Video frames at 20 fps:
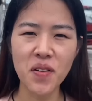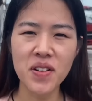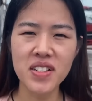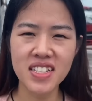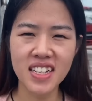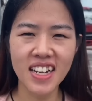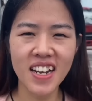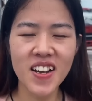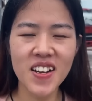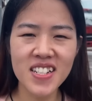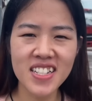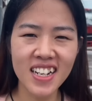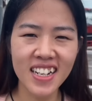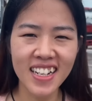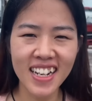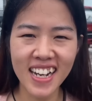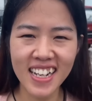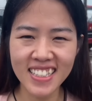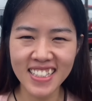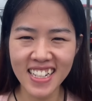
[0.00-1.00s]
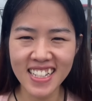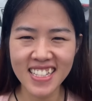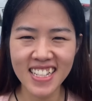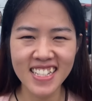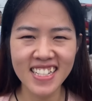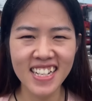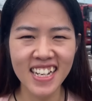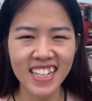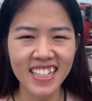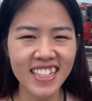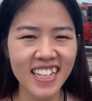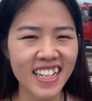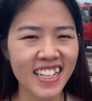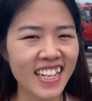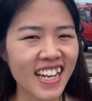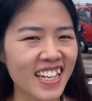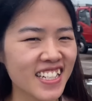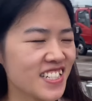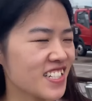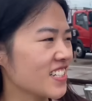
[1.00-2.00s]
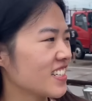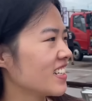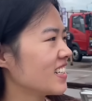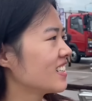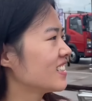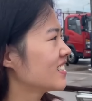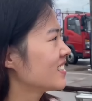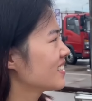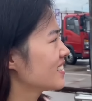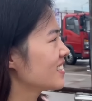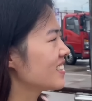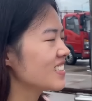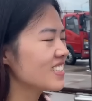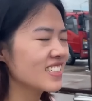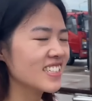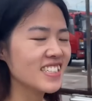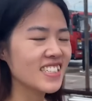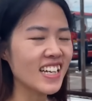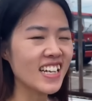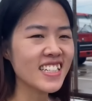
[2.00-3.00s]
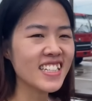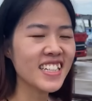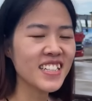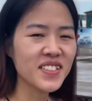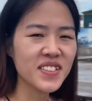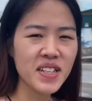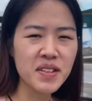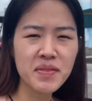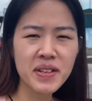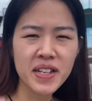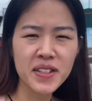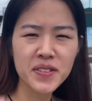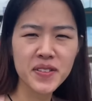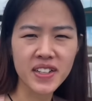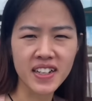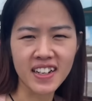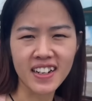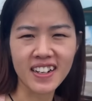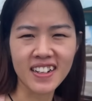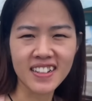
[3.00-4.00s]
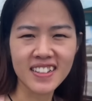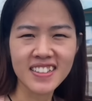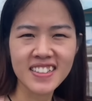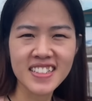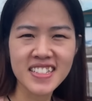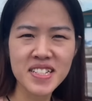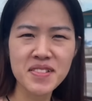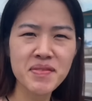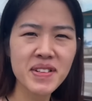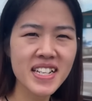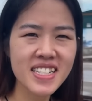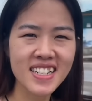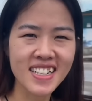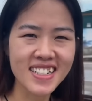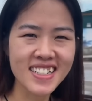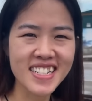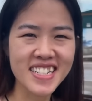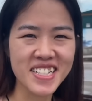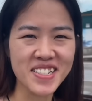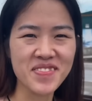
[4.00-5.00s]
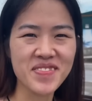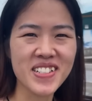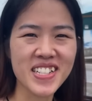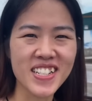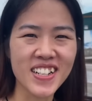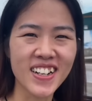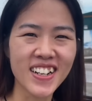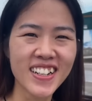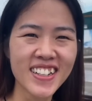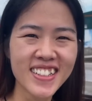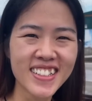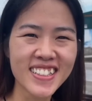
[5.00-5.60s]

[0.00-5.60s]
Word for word: 货车还要上下检测线验一下车，现在都在排队啊，买车的人真不少。